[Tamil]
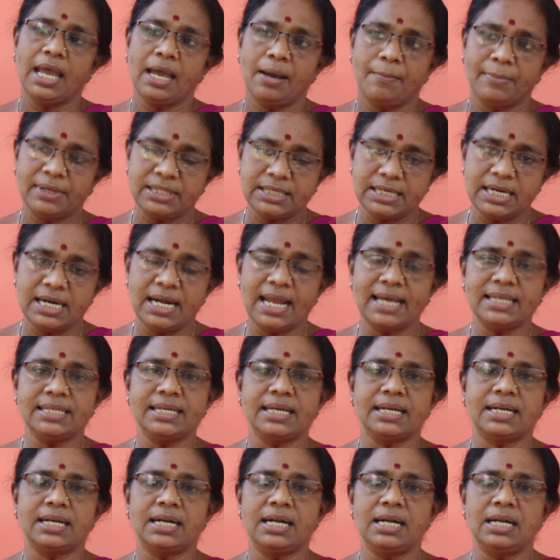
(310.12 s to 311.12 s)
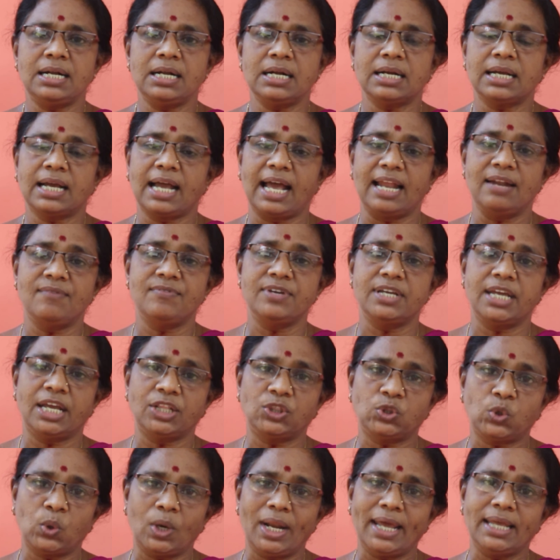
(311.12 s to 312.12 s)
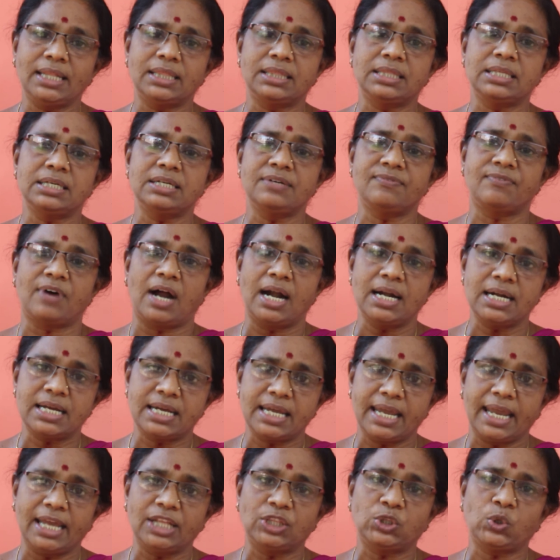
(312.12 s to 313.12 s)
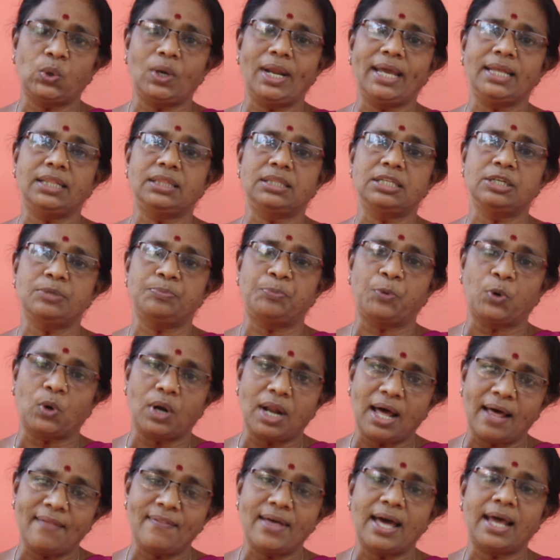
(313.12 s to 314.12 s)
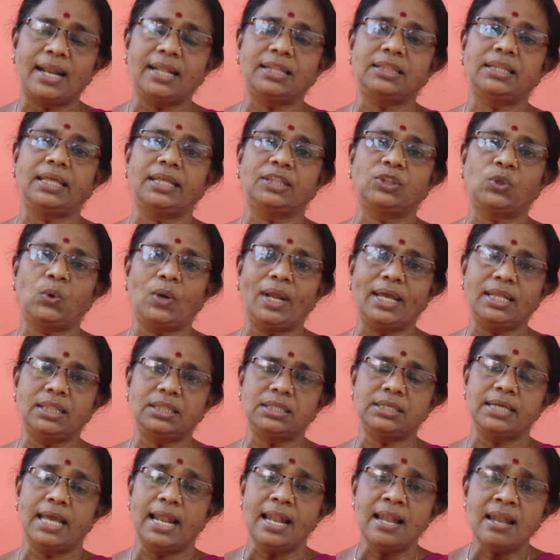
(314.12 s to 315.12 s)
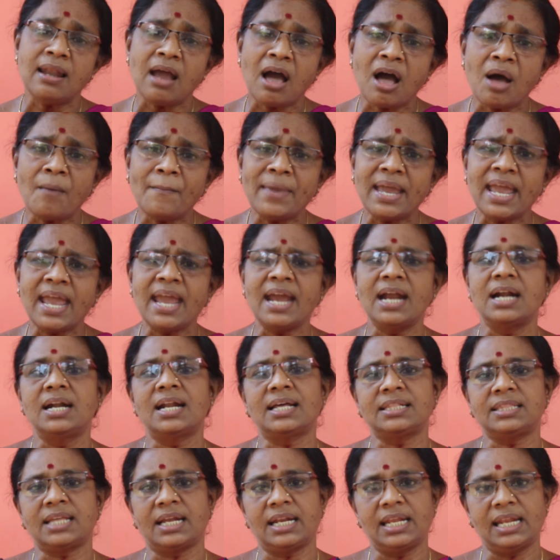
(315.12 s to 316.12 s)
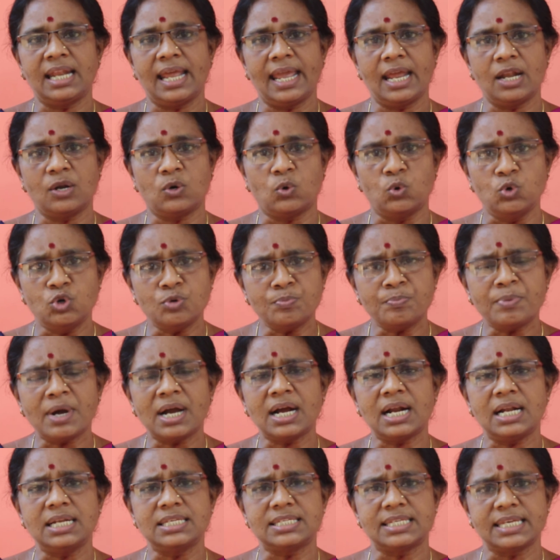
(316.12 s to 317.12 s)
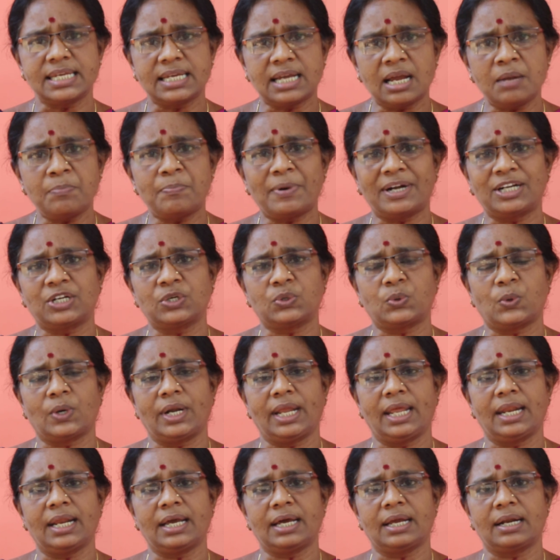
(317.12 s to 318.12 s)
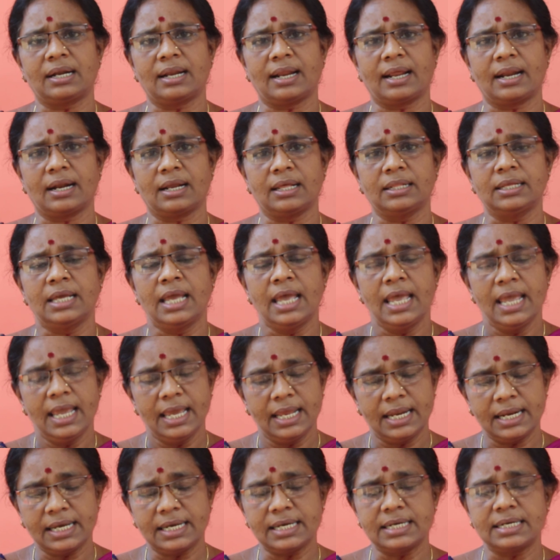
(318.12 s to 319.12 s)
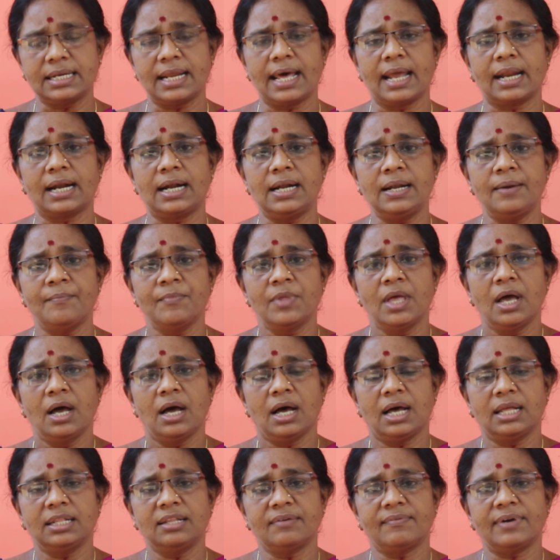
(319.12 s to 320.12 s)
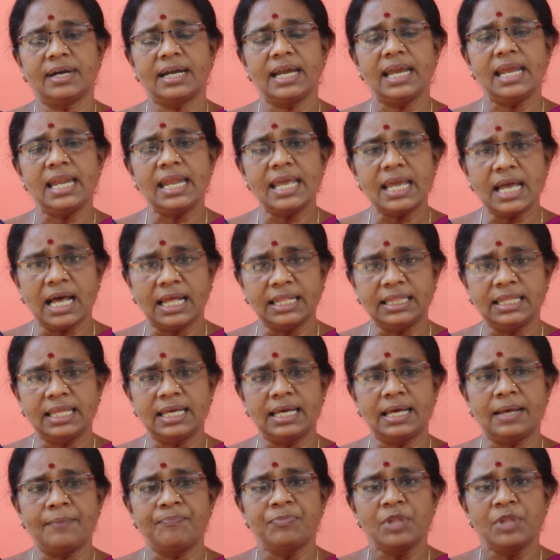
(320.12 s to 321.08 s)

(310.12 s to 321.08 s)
எமது இளைஞர்கள் கல்வியை தொலைத்து வாழ்க்கையை தொலைத்து பொருளாதாரத்தை தொலைத்து எல்லாமே இழந்த நிலையில் குடும்பங்கள் சிக்கல்பட்டு கொண்டு இருக்கின்றார்கள் இருக்கின்றார்கள் அந்த வகையிலே அந்த